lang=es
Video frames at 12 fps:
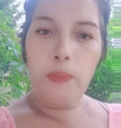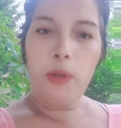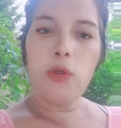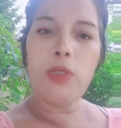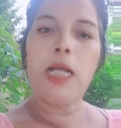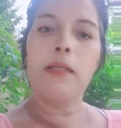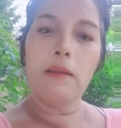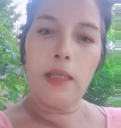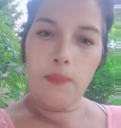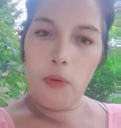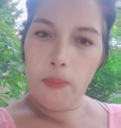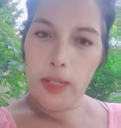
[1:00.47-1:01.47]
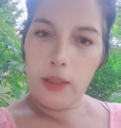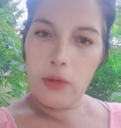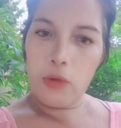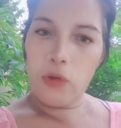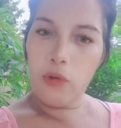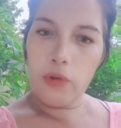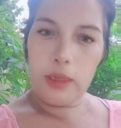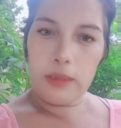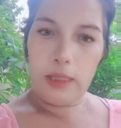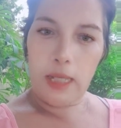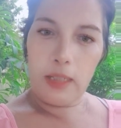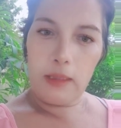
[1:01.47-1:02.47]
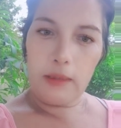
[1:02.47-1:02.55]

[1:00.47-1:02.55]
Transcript: pero ¿y el tiempo para Dios dónde está?